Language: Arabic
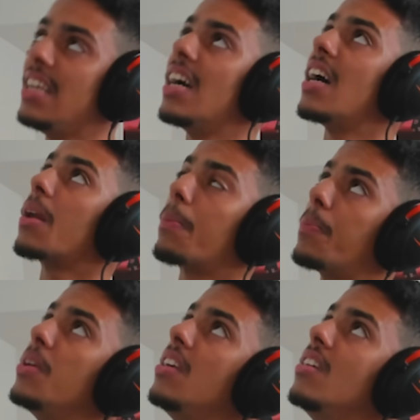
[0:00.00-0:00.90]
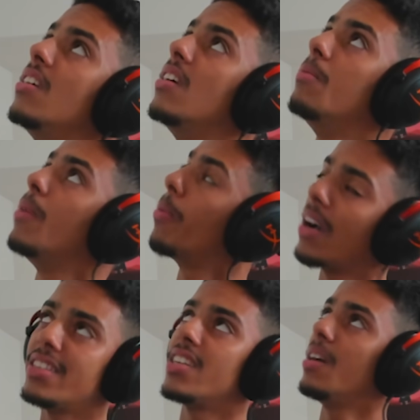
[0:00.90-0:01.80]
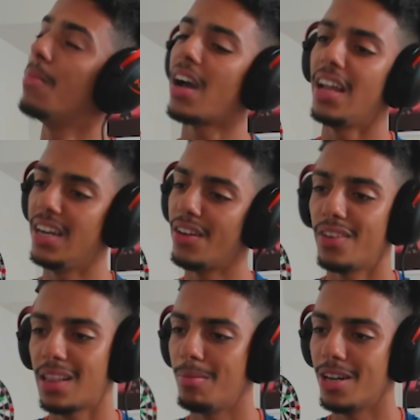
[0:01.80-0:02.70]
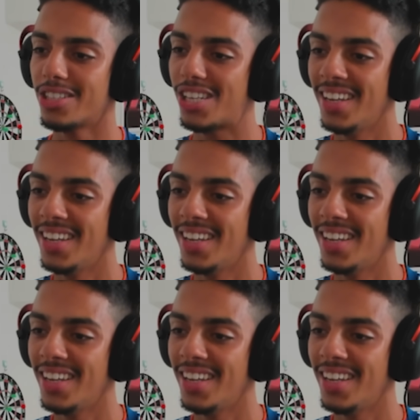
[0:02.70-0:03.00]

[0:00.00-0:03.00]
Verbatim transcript: يا ربي ما يبقاش شي حماق علينا في هذا الماتش